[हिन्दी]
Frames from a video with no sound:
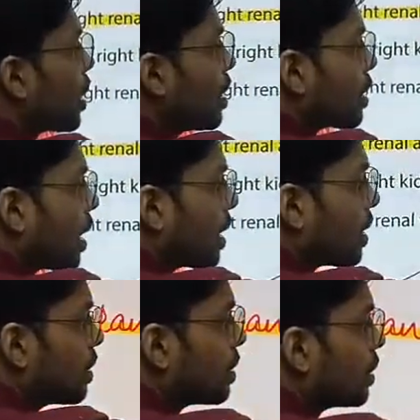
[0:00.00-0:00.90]
ब्लड
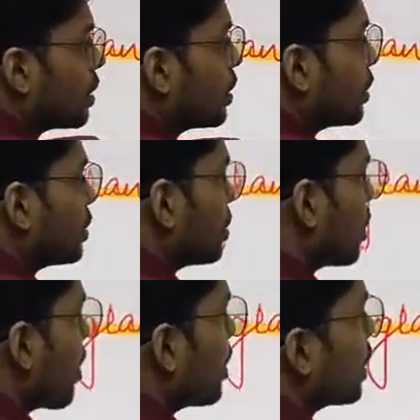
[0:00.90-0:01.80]
आया
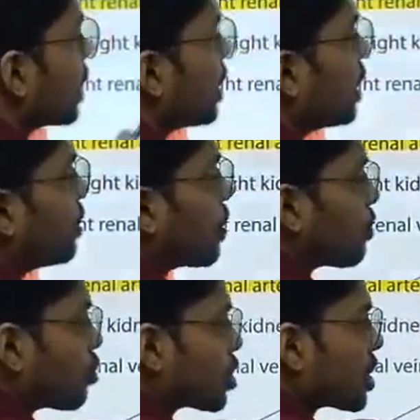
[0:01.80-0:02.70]
ये किडनी पे
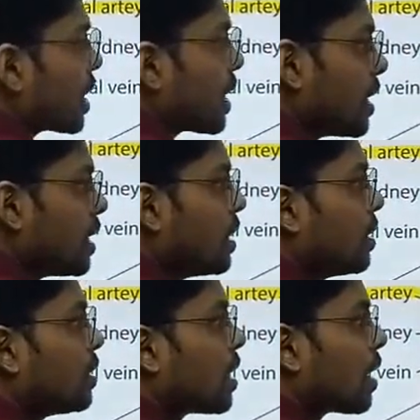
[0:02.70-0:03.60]
पहुंचता है किडनी
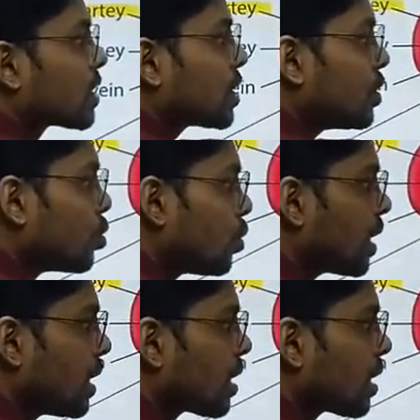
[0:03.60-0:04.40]
यहां से यूरिया